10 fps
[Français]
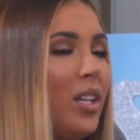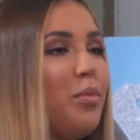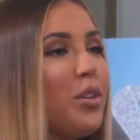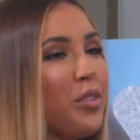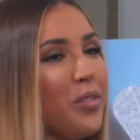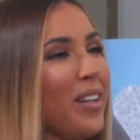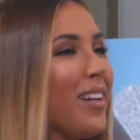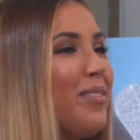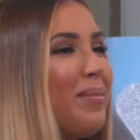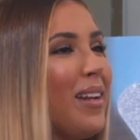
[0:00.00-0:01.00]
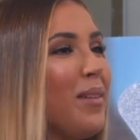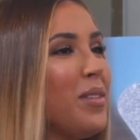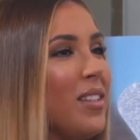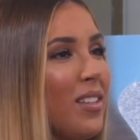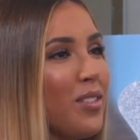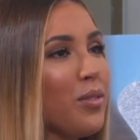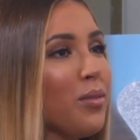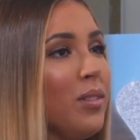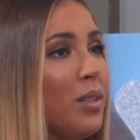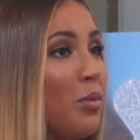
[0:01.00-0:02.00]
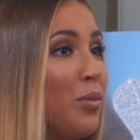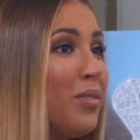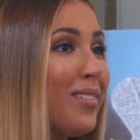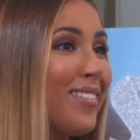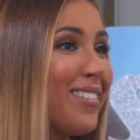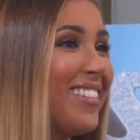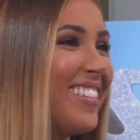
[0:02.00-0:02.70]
Et puis quand on arrive, bah, elle a mis des extensions, elle est blonde.